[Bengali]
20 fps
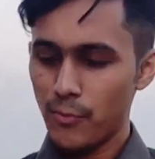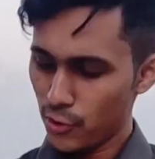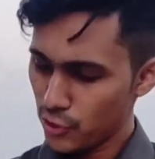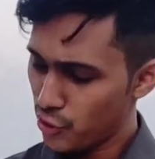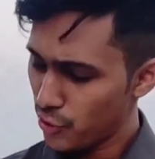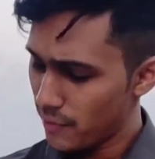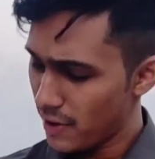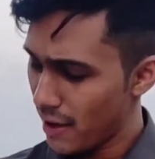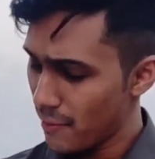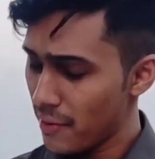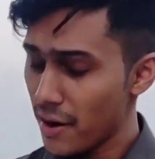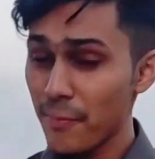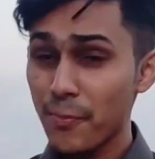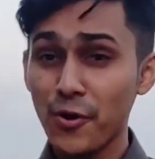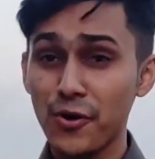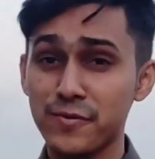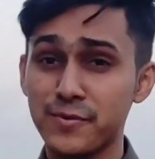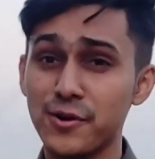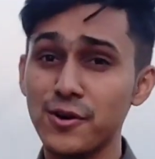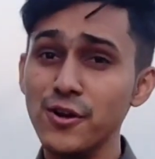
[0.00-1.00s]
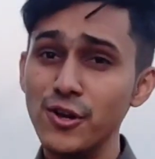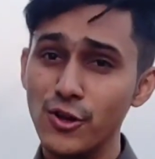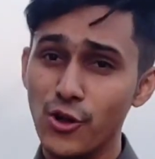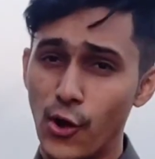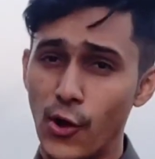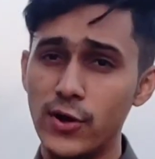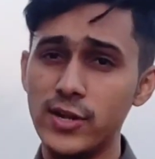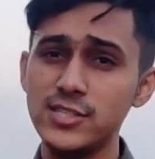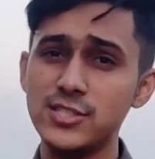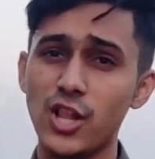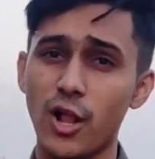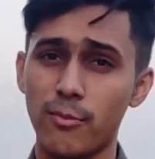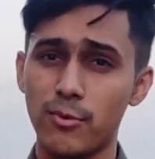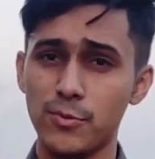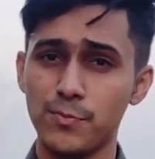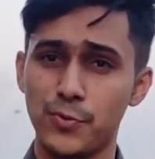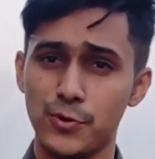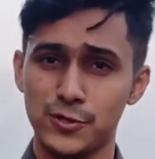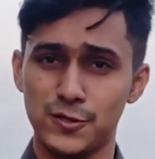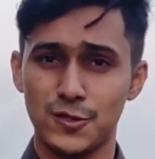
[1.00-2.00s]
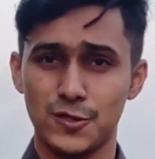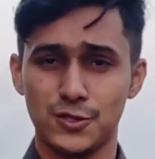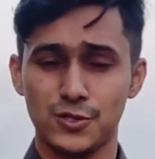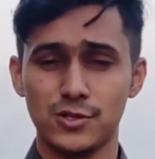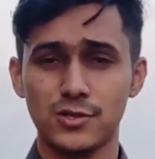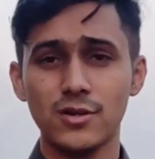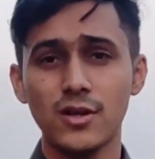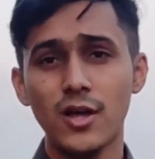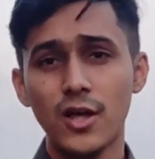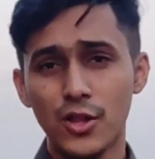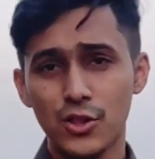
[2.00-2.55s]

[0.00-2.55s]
প্রথমে আমরা পড়ব খনিজ লবণ পরিশোষণ